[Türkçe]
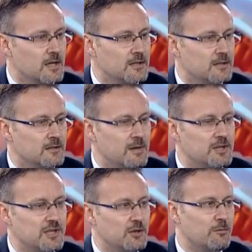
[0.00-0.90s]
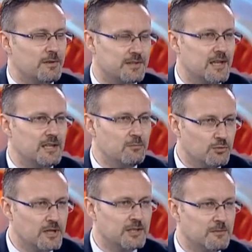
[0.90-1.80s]
E, bence en önemli etkenler
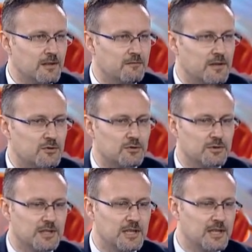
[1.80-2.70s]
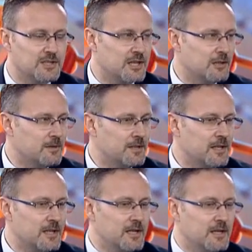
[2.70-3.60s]
bunlar tabii enflasyondaki geri çekilmede.
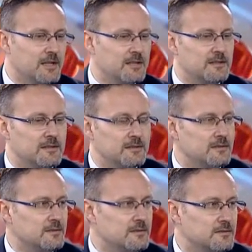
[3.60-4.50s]
Ee, Tek hane